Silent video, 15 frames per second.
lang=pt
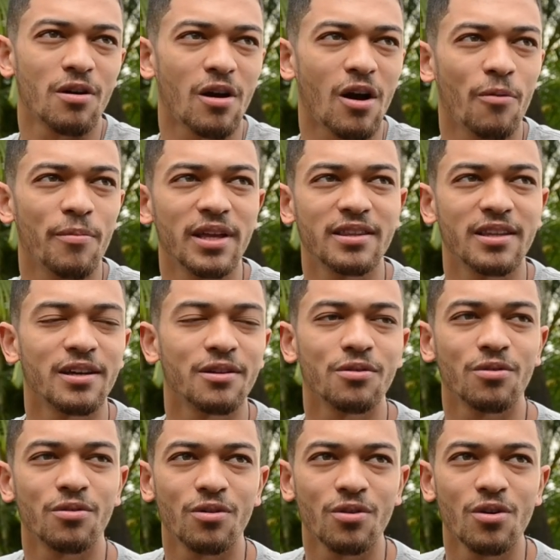
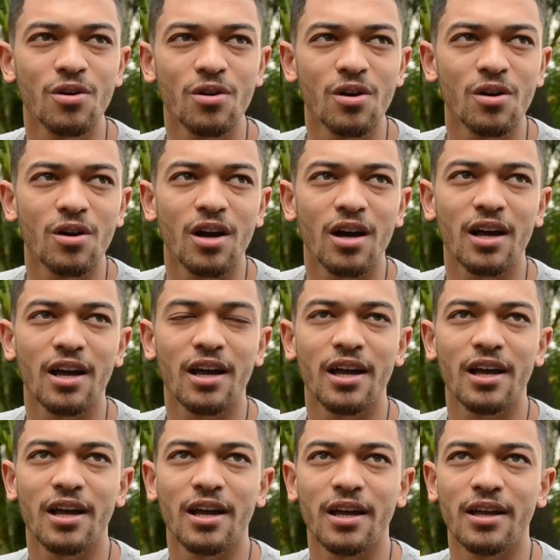aumentando
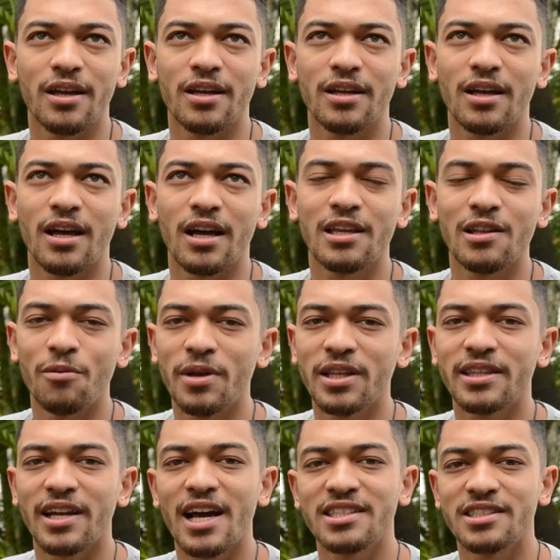é a
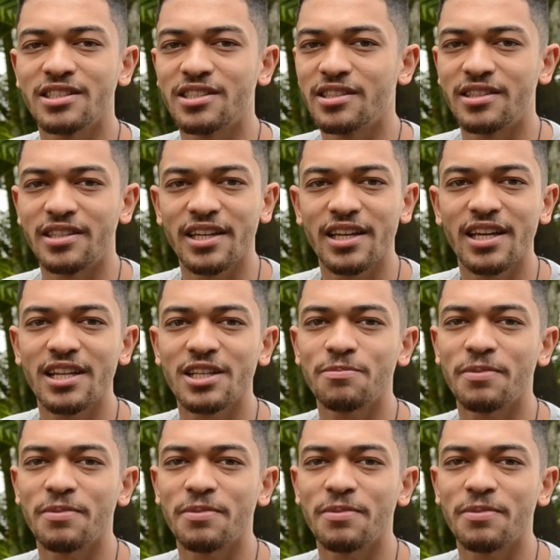quilometragem de trilhas,